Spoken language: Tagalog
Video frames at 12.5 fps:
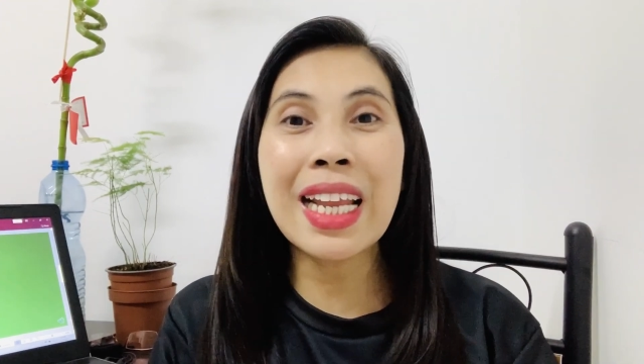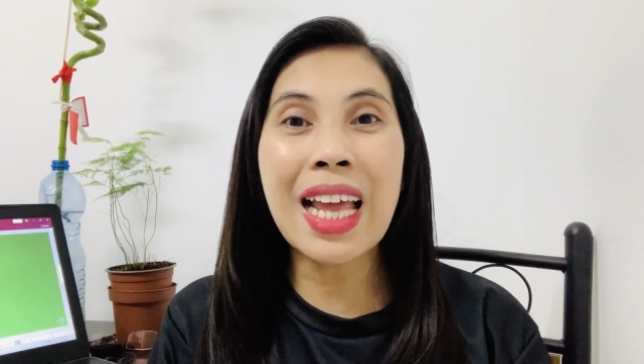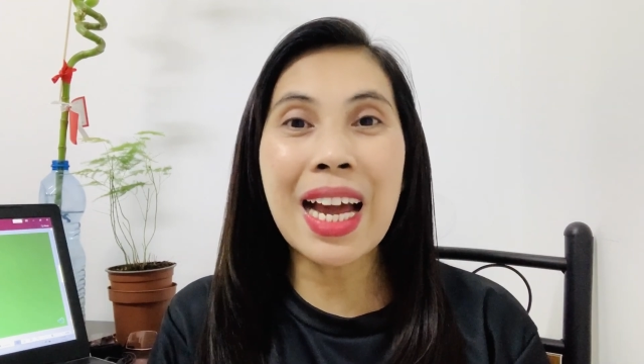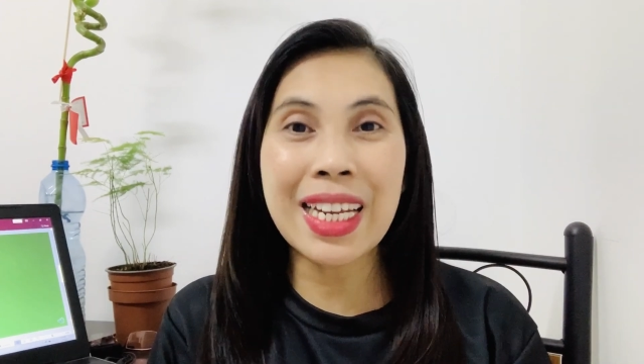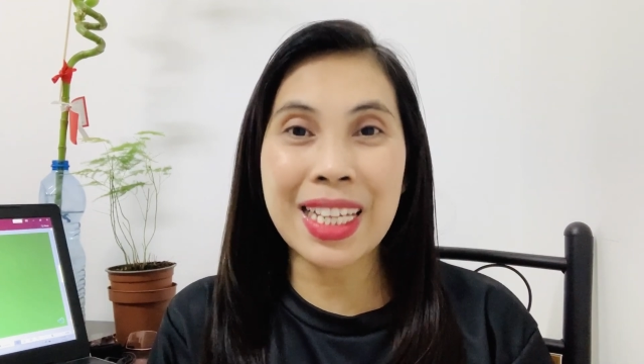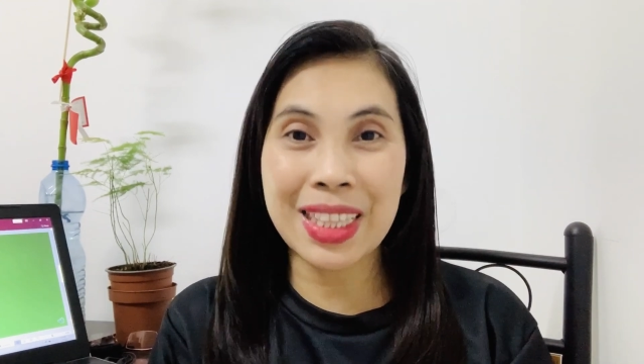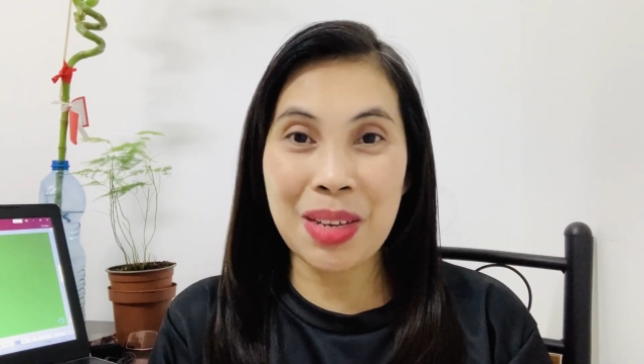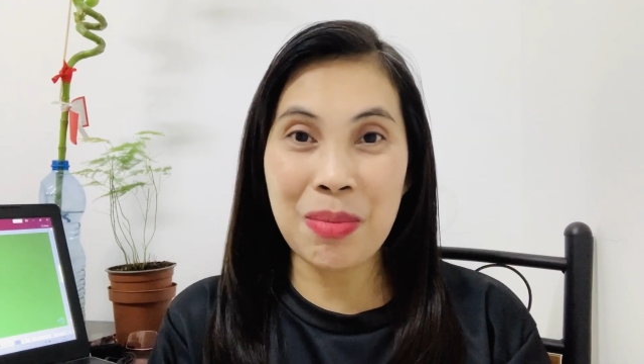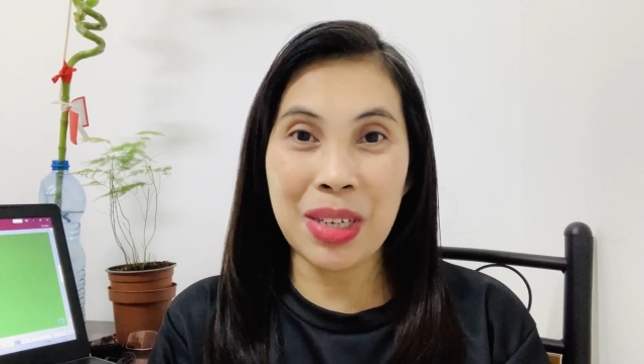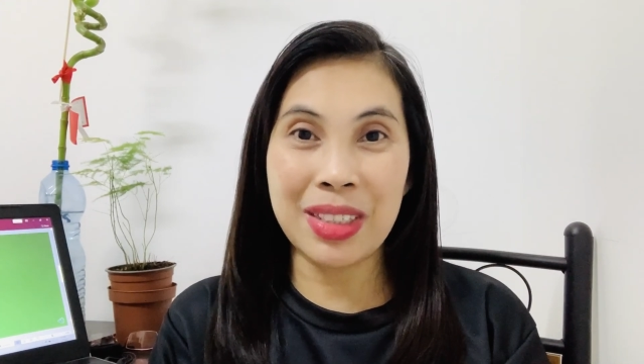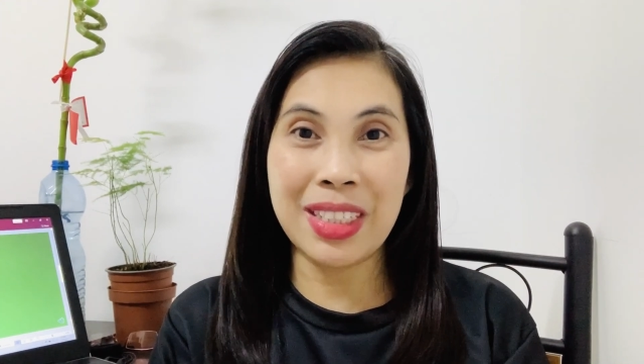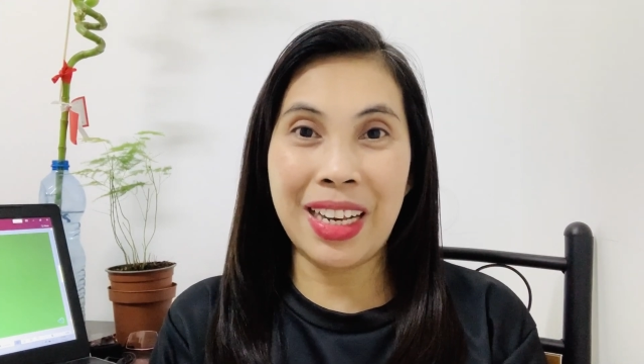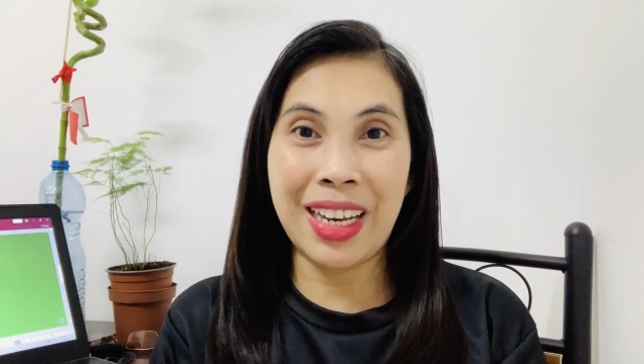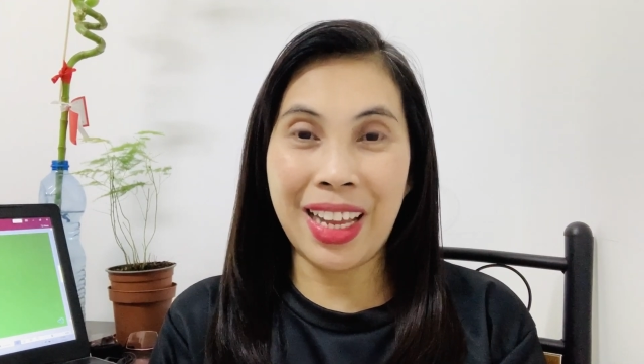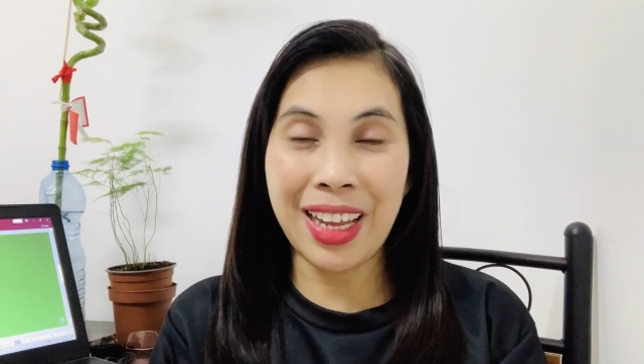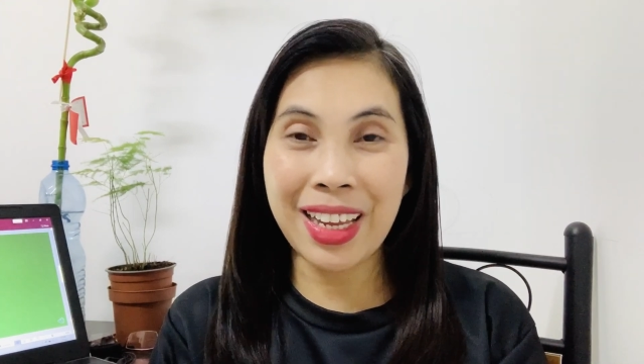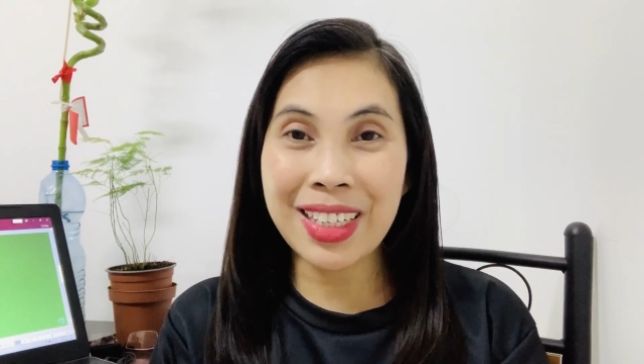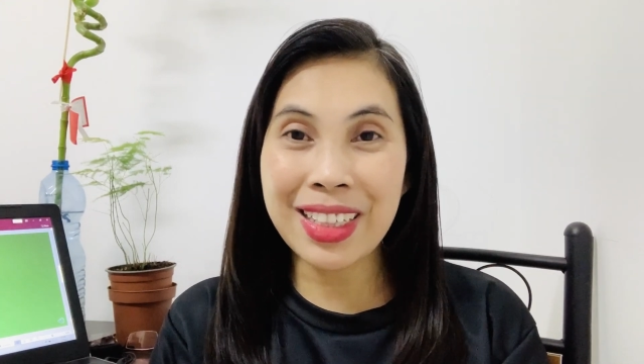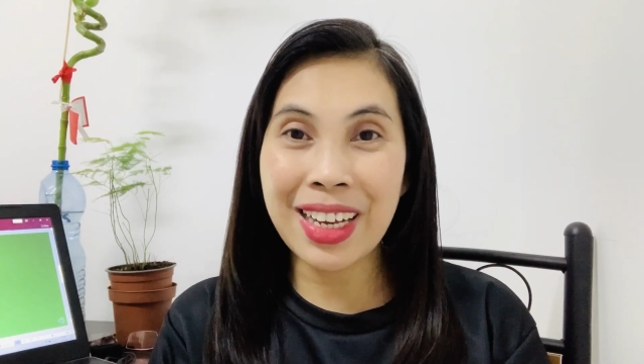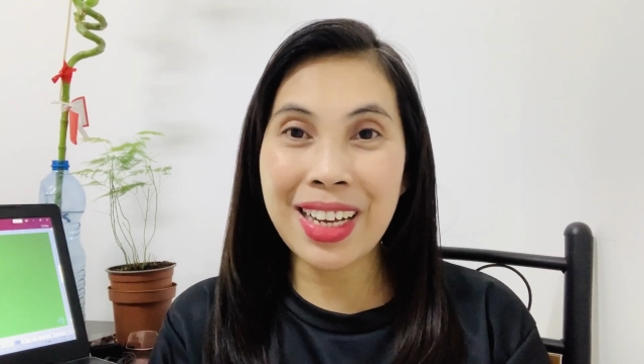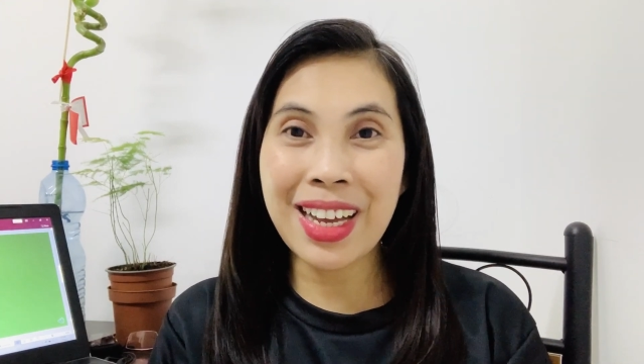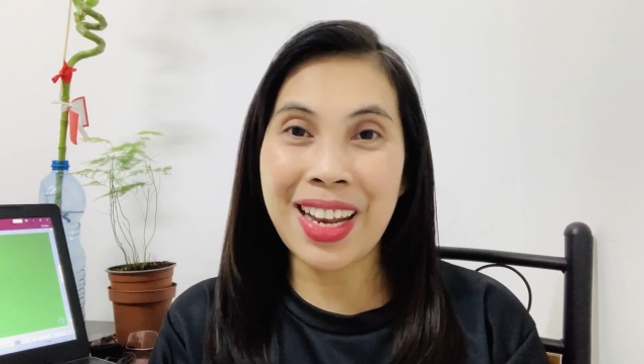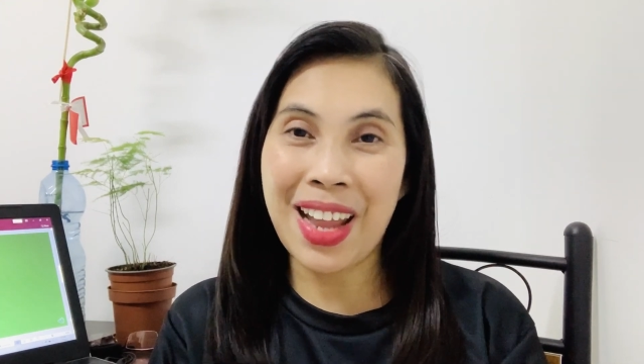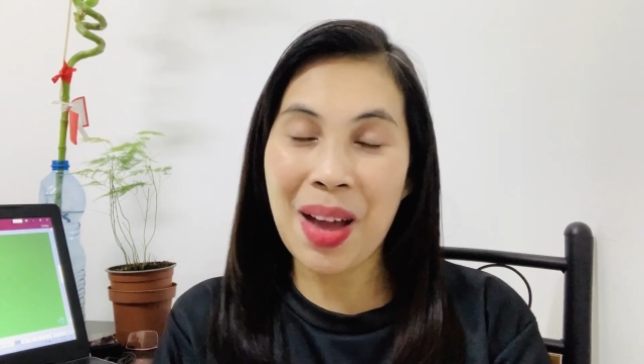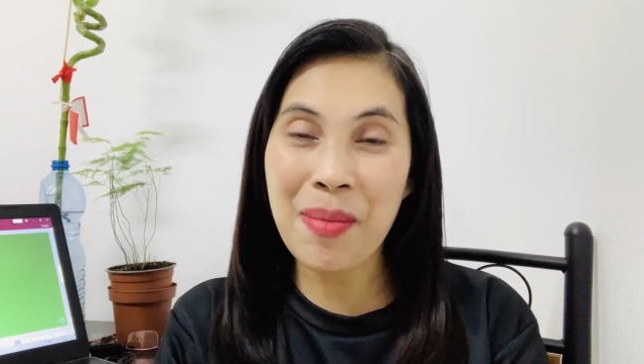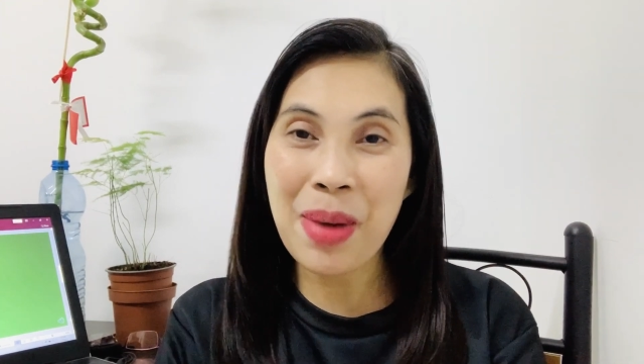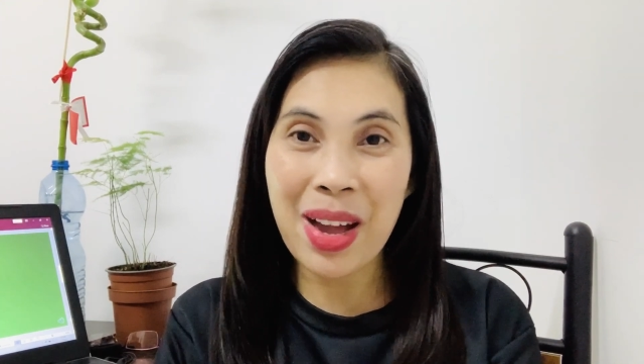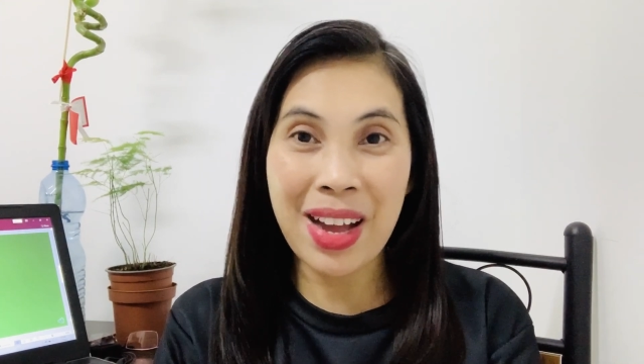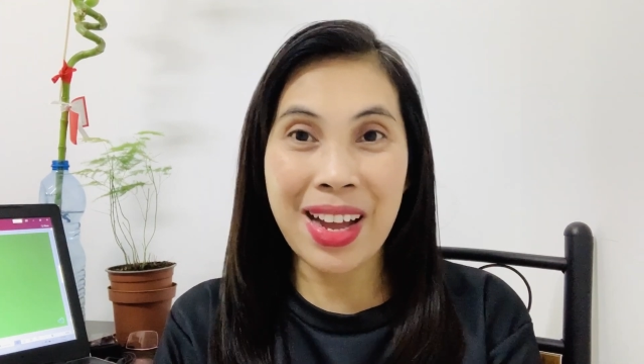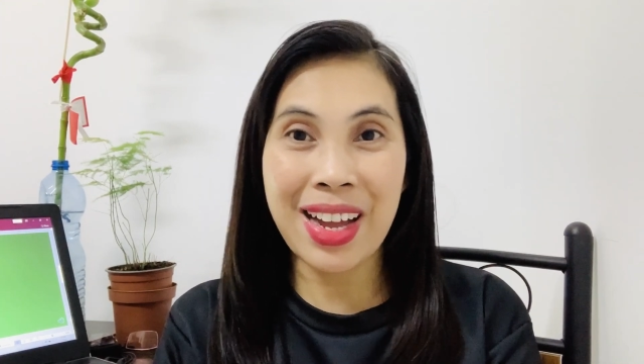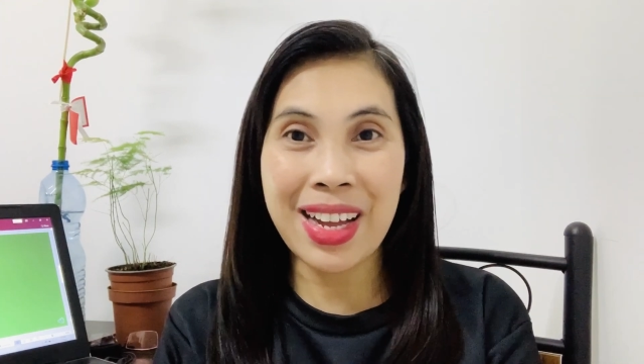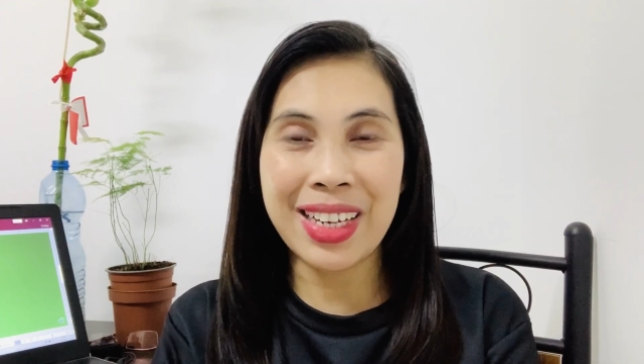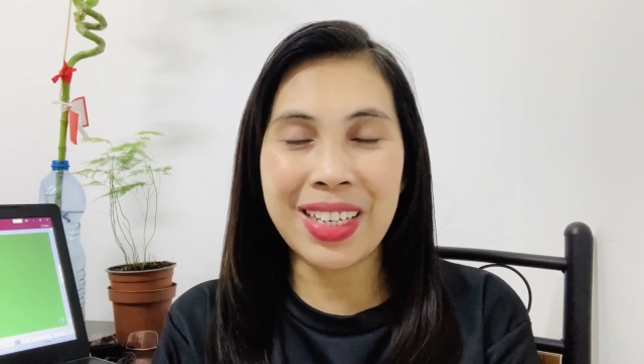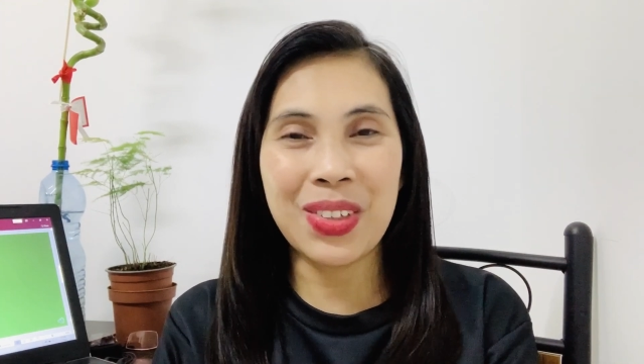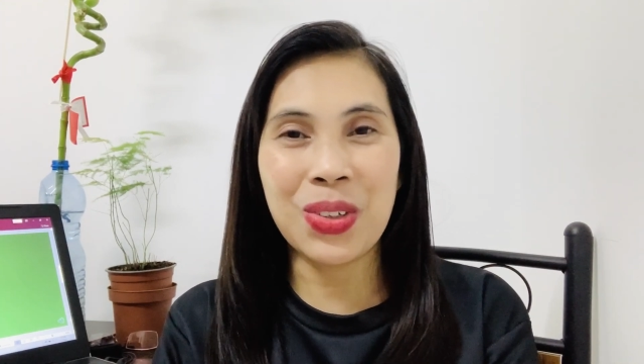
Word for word: kailangan natin magdilig ng halaman?